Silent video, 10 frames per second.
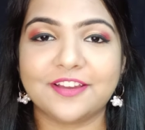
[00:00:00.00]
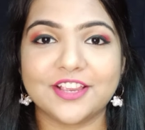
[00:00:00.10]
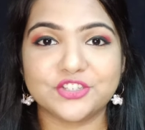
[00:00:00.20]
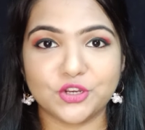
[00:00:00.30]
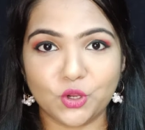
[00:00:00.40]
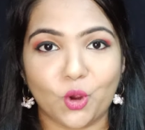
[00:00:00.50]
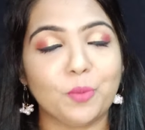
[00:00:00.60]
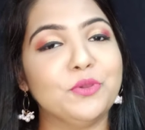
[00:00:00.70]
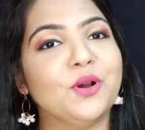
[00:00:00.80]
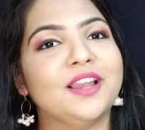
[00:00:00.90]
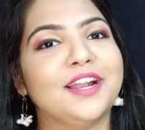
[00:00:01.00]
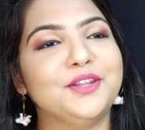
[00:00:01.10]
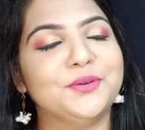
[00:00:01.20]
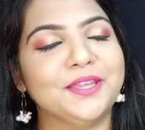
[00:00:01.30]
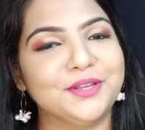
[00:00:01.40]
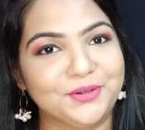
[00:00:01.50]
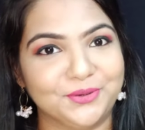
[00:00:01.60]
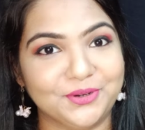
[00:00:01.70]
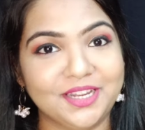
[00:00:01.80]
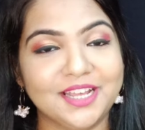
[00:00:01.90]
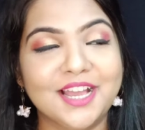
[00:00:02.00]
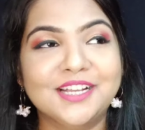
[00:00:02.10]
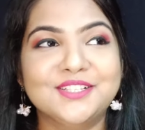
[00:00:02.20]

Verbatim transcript: फैशन होप यू ऑल आर डूइंग गुड